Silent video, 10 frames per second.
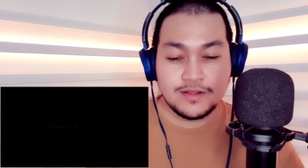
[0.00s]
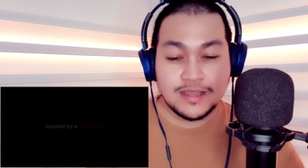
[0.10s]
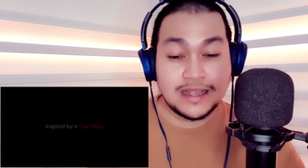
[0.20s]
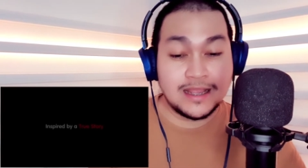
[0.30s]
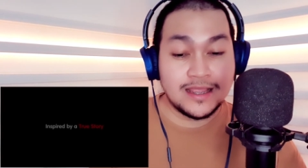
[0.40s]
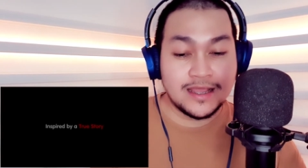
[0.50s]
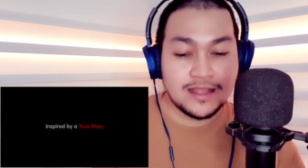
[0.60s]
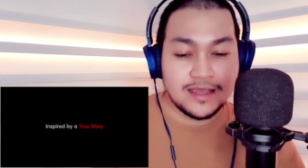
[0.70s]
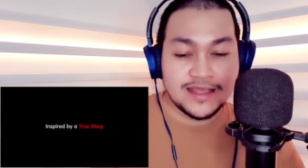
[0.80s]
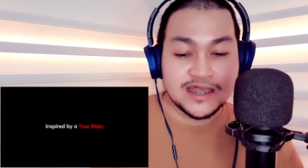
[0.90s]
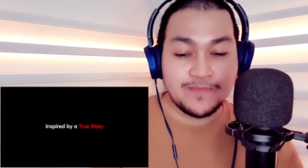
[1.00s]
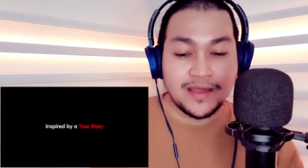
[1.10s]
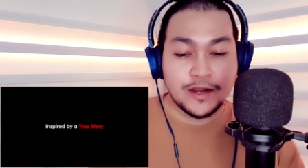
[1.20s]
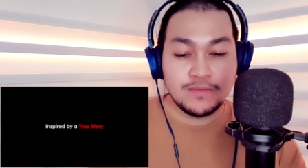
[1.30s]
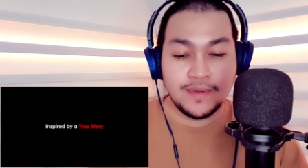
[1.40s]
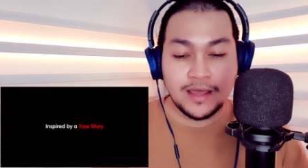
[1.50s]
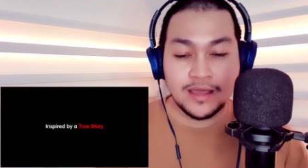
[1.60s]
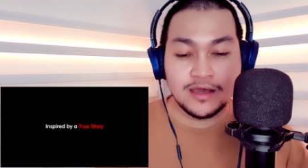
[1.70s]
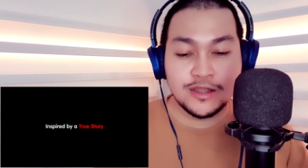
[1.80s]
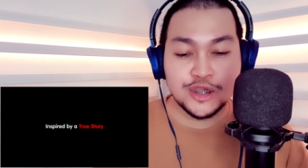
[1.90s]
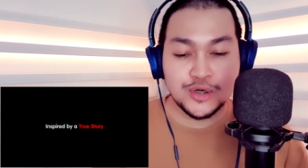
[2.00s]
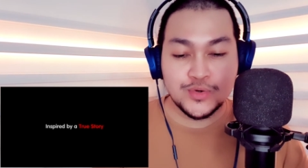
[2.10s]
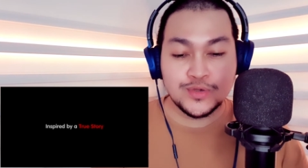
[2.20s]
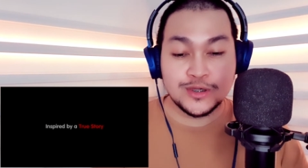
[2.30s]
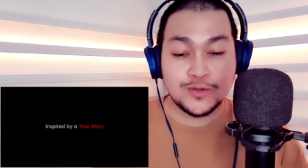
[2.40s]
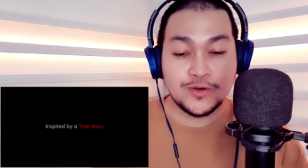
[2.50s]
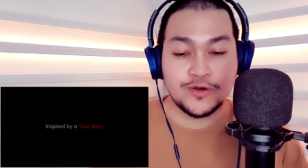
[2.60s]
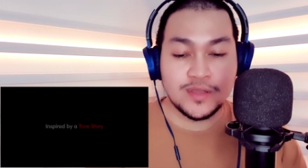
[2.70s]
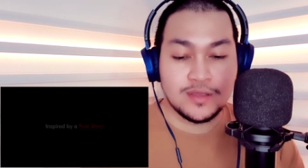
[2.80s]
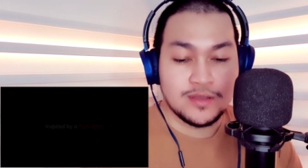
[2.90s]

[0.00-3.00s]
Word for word: Kanali ka na. Inspired by a true story.